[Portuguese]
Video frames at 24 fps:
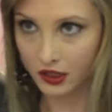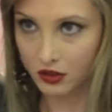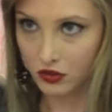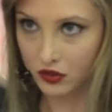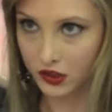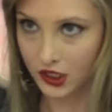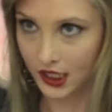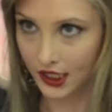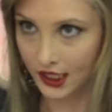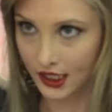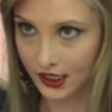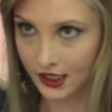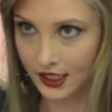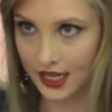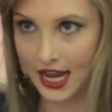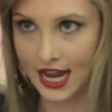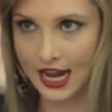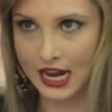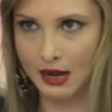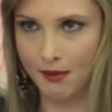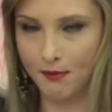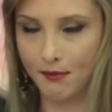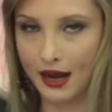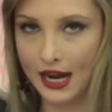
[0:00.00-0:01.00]
Se você quiser
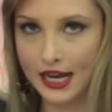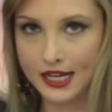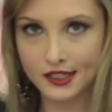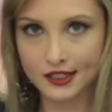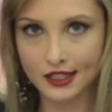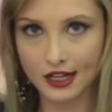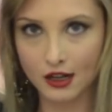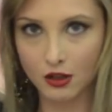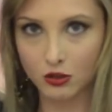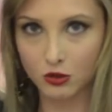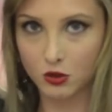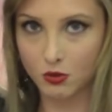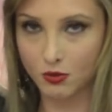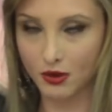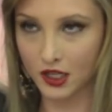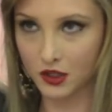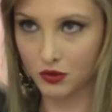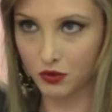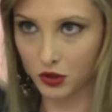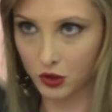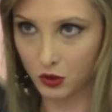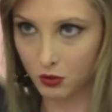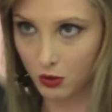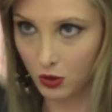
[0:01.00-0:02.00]
ele mais alto, mais
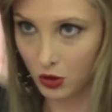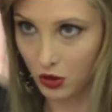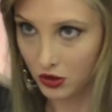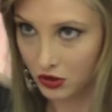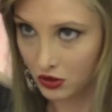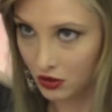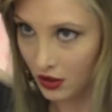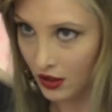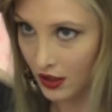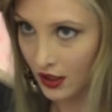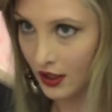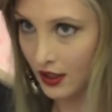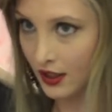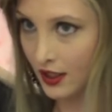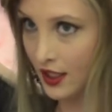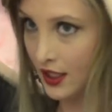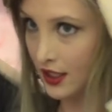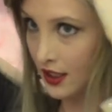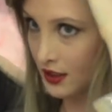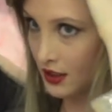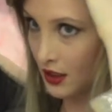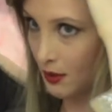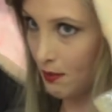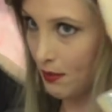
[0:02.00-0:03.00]
volumoso,
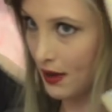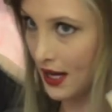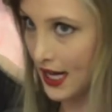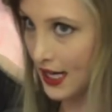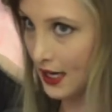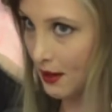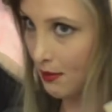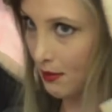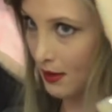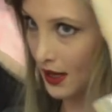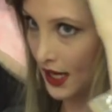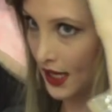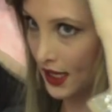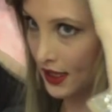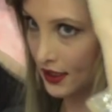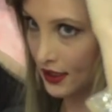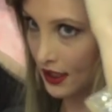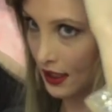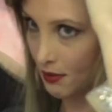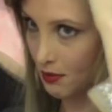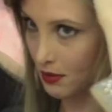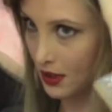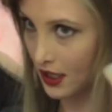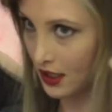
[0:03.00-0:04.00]
separa mais
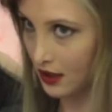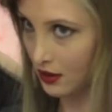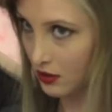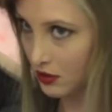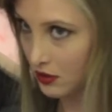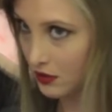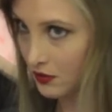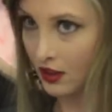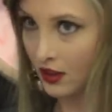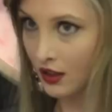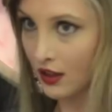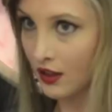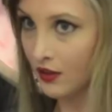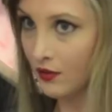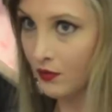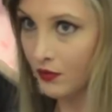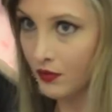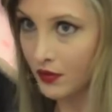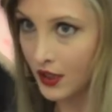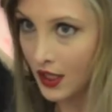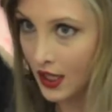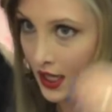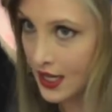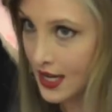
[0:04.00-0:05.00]
cabelo.
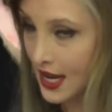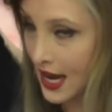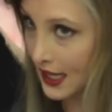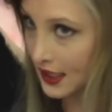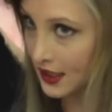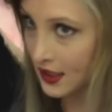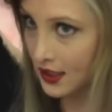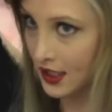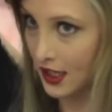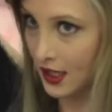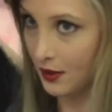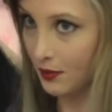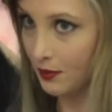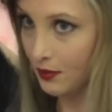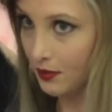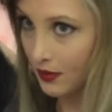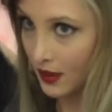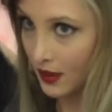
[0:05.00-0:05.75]
E assim,